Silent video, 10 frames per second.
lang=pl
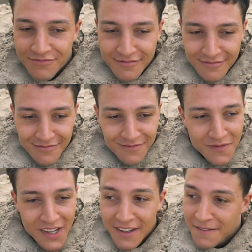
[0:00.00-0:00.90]
Szocik
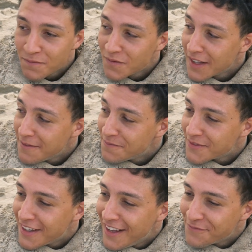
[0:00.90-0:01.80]
kras?
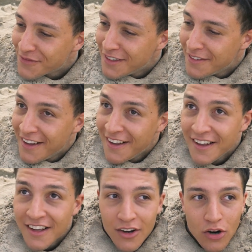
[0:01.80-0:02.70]

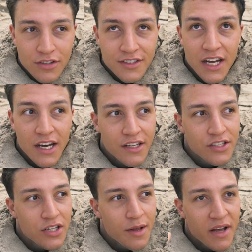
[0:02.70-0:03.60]
O stary, ile